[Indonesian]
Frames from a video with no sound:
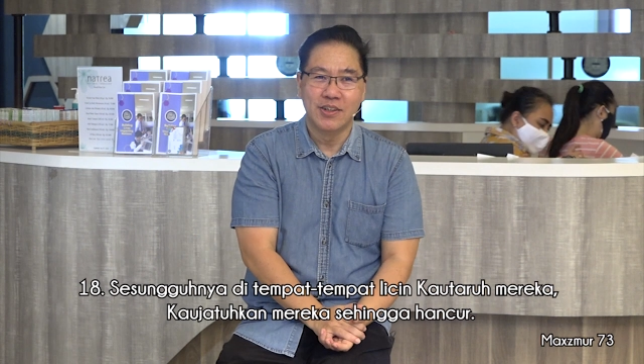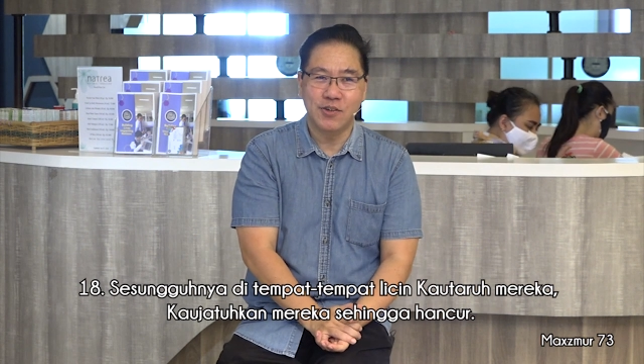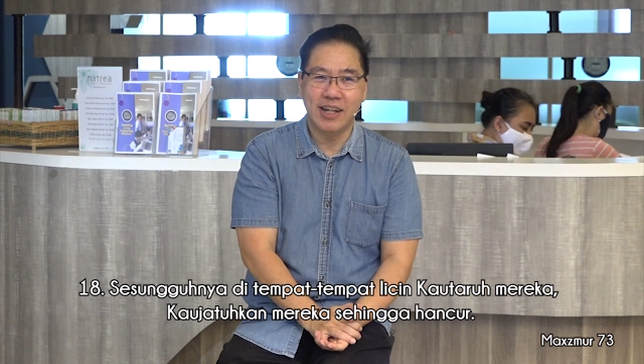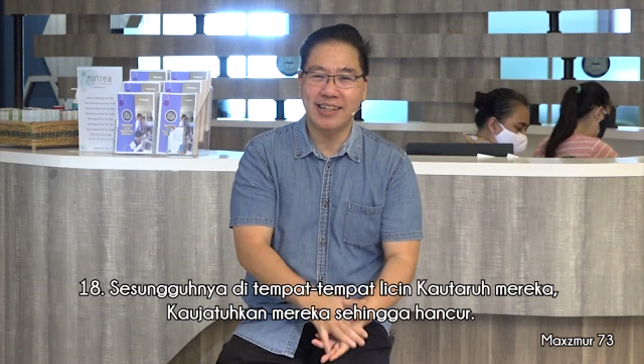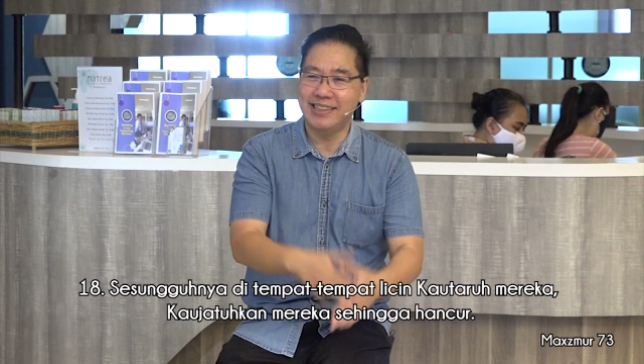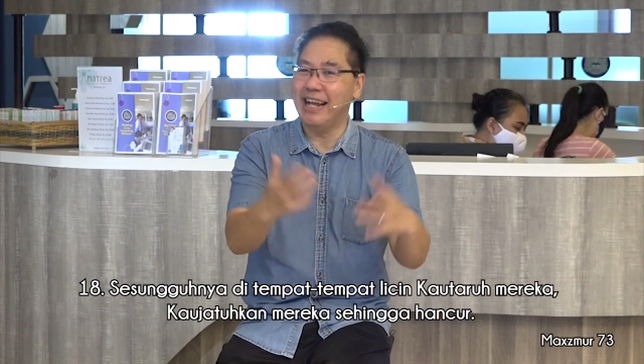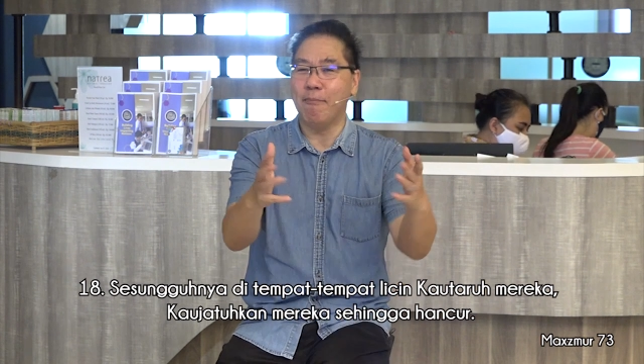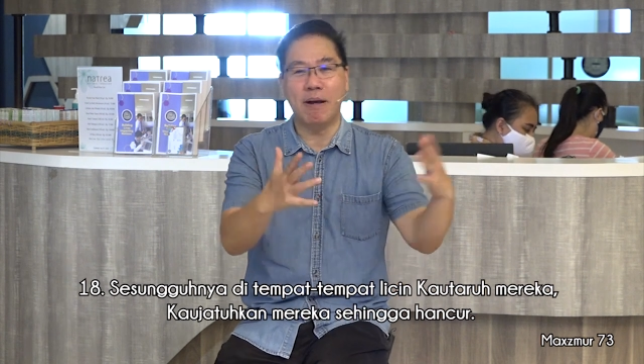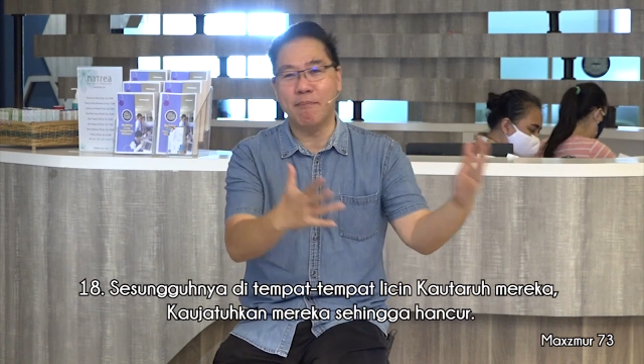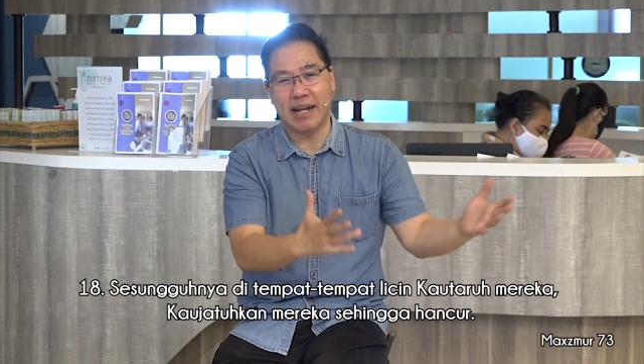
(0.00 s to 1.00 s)
Saudara,
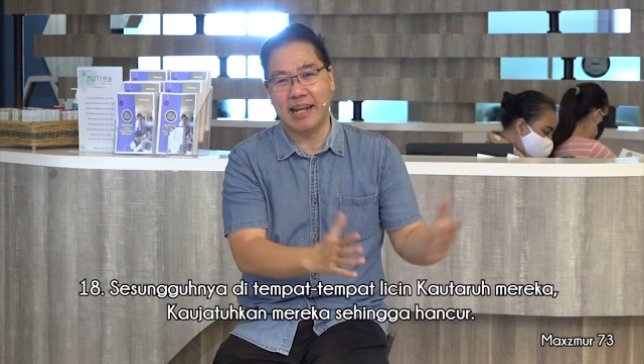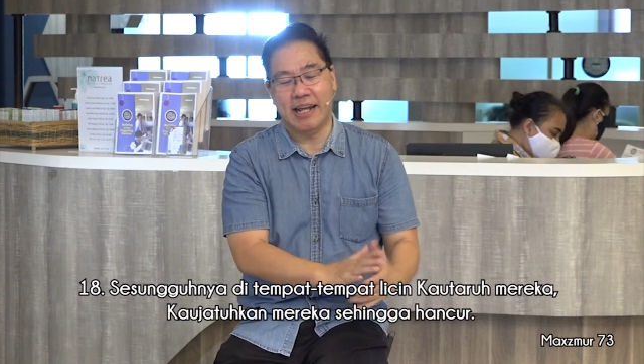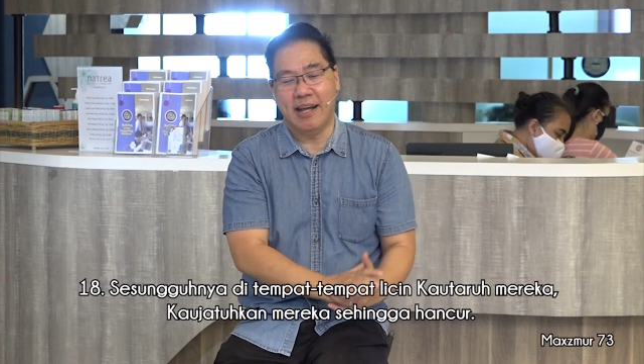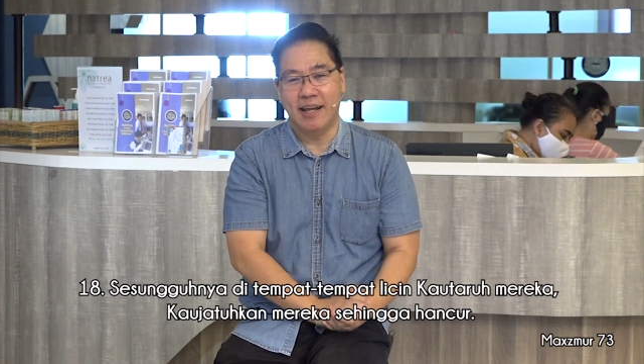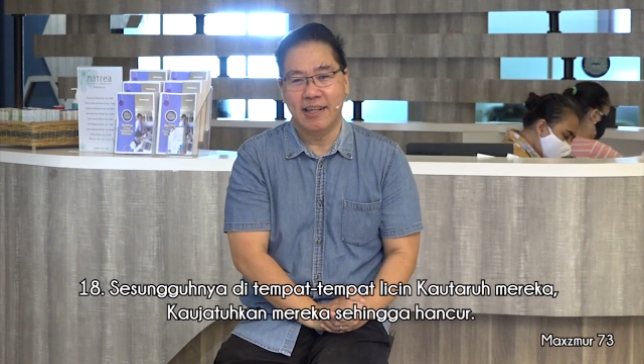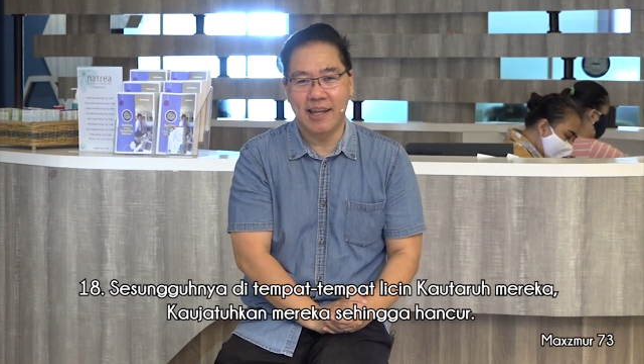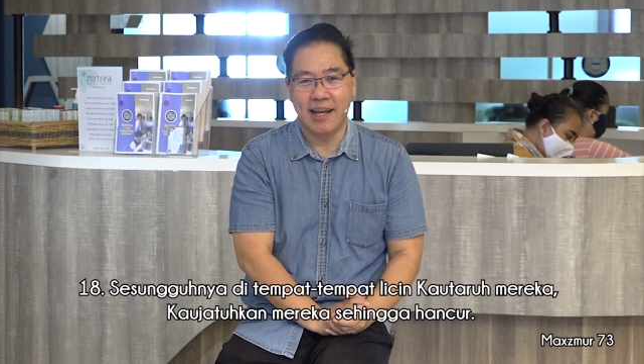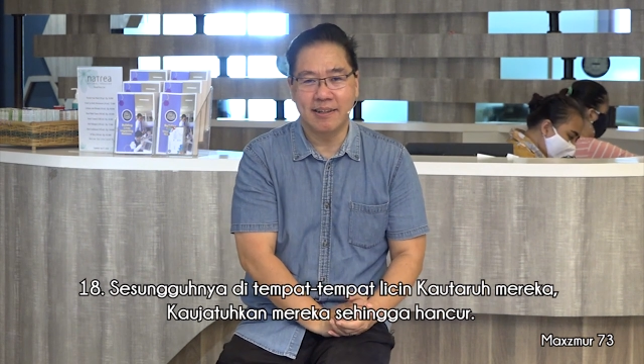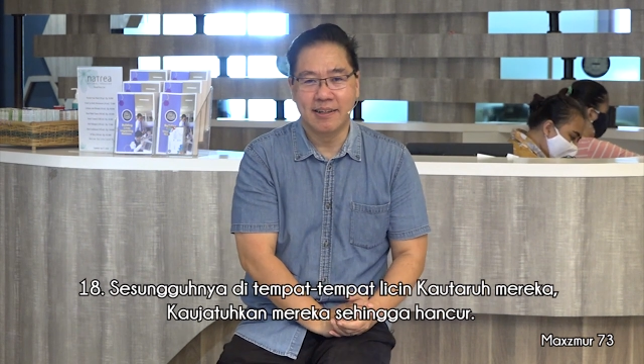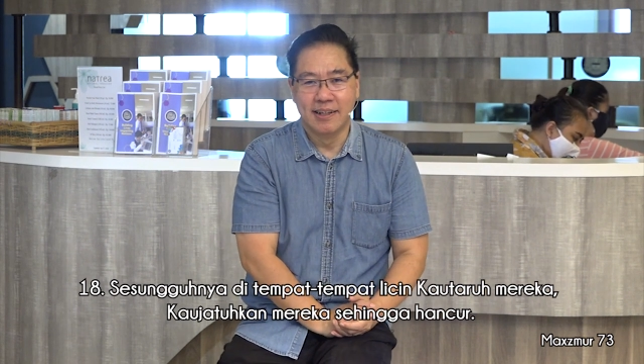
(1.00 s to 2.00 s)
siapa mereka
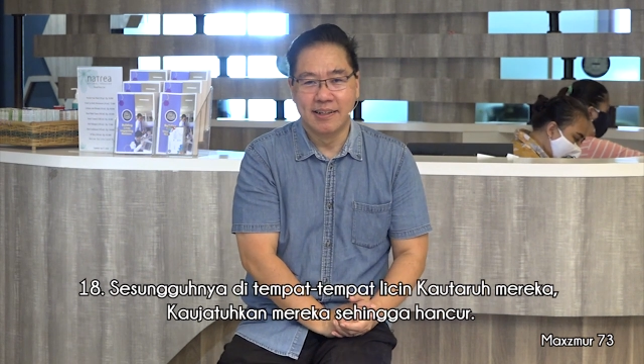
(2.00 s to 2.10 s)
yang